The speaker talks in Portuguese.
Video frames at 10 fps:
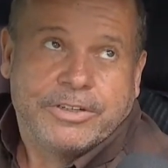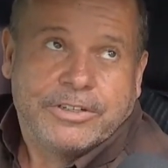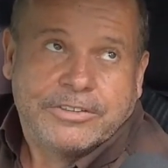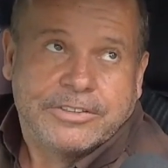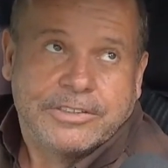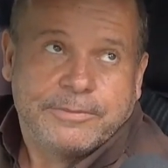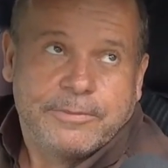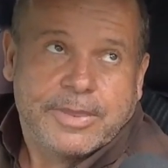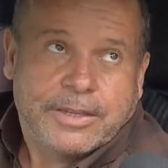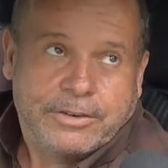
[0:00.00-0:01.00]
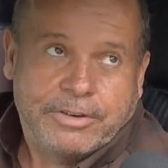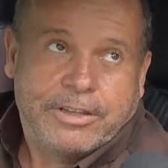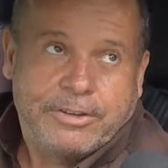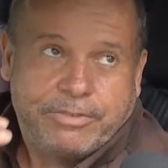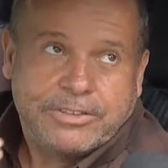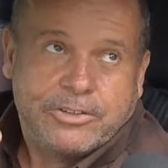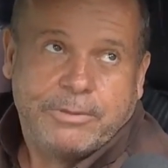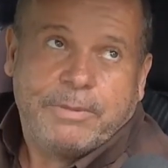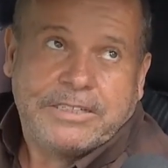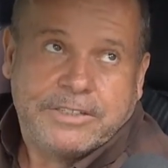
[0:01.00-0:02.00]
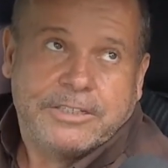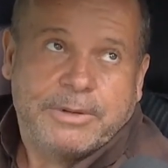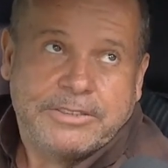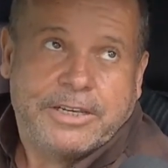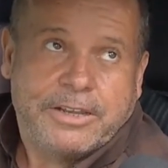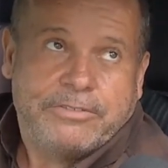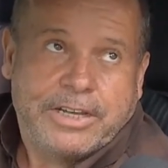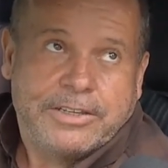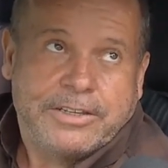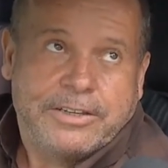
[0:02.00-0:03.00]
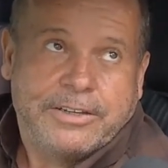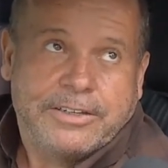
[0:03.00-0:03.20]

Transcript: vez? Devia ter fazendo uma passagem mais elevada aqui,